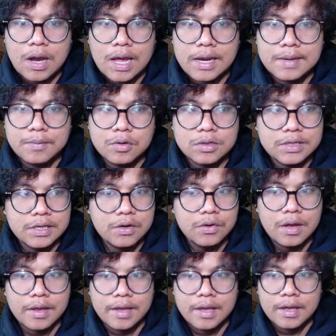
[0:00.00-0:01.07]
kali multi
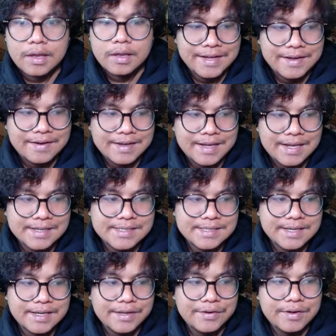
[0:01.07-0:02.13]
doang ya. Oke
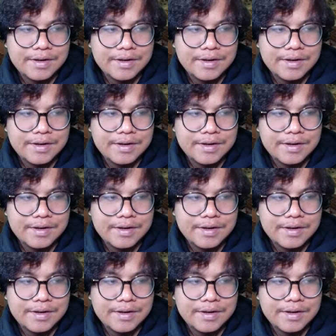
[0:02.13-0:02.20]
guys, yuk